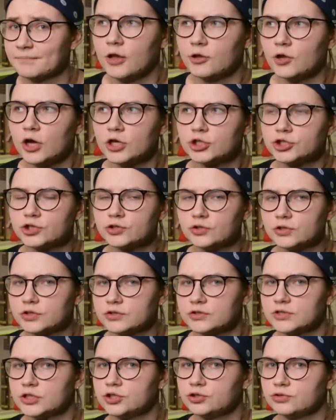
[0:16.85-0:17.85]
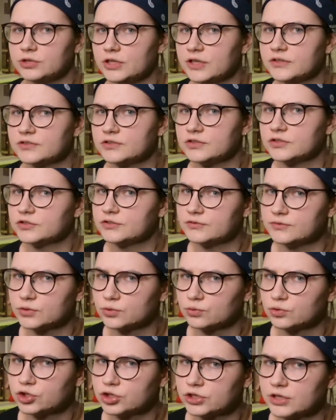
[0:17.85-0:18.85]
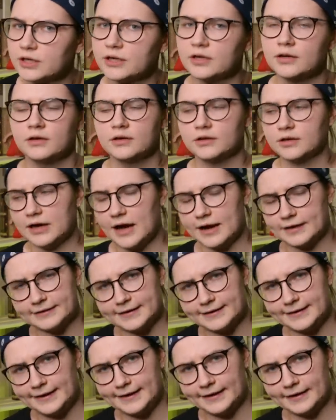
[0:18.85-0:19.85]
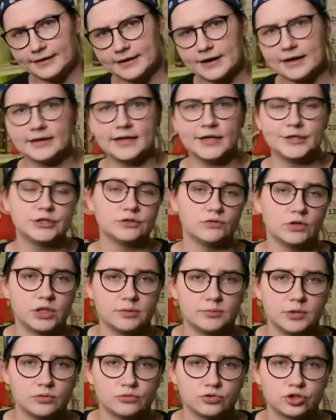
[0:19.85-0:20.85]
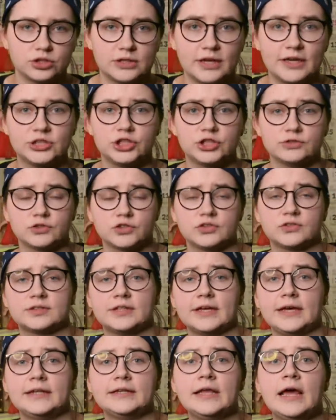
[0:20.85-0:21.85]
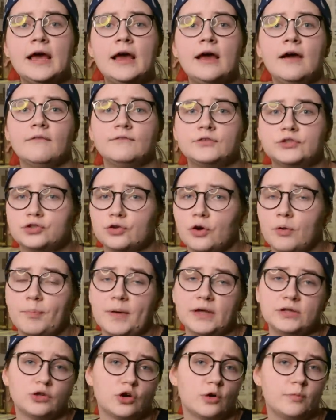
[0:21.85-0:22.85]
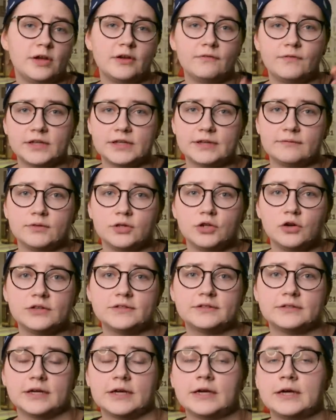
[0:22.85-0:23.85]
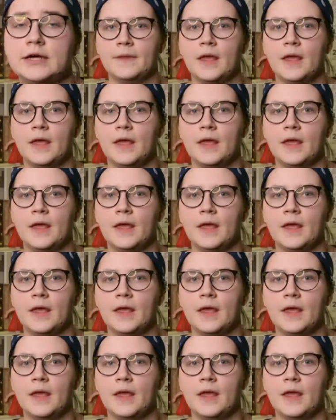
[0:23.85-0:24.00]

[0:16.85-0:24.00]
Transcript: Ну а что это за чудесная зверушка, как на ней играть, для чего она мне нужна, из чего состоит, все подробнее в этом видосе.